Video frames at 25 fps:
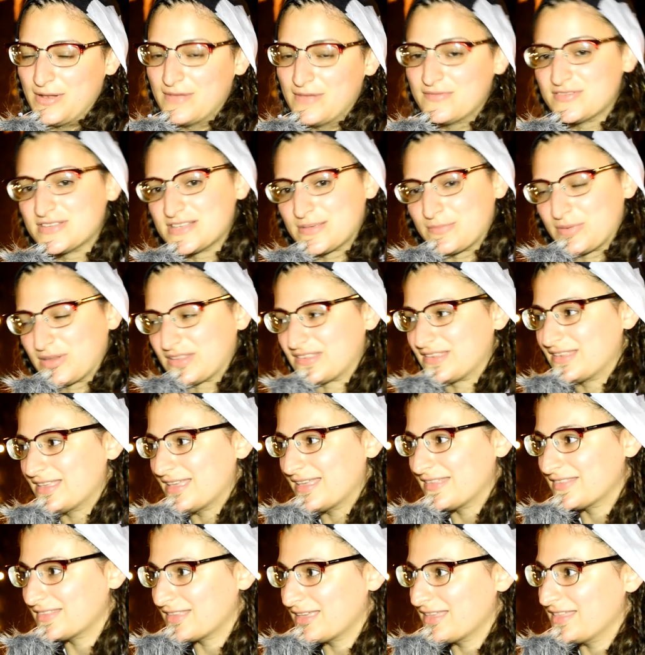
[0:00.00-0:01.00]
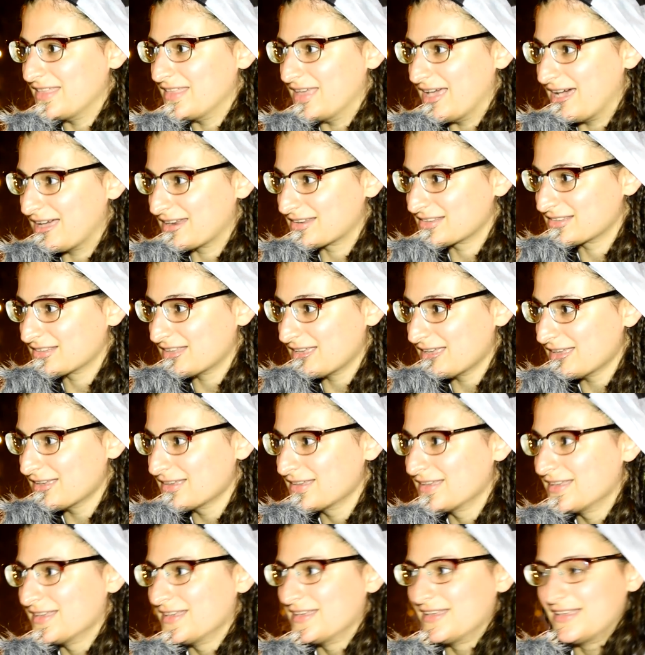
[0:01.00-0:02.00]
vicepresidente de ARSA
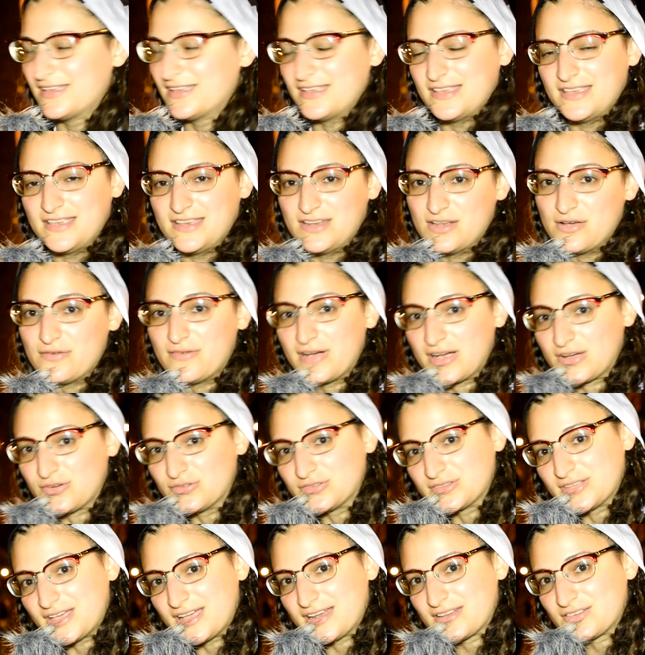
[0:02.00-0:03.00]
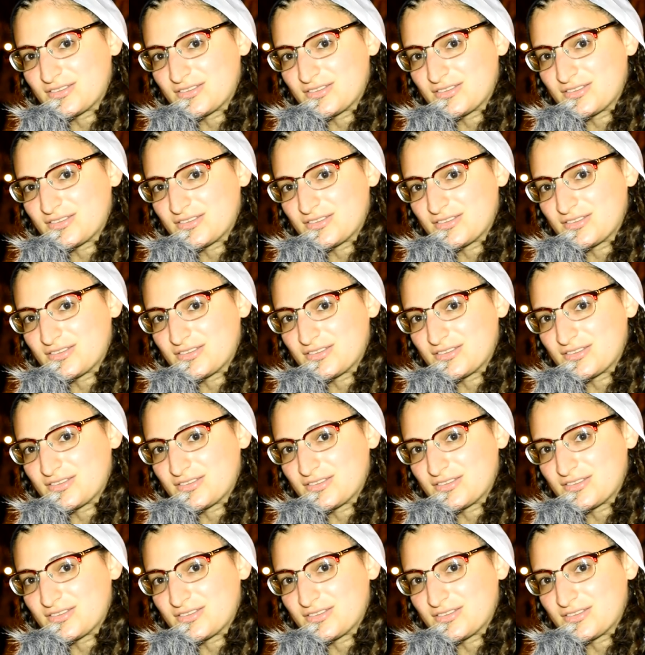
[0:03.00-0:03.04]
y nos va a contar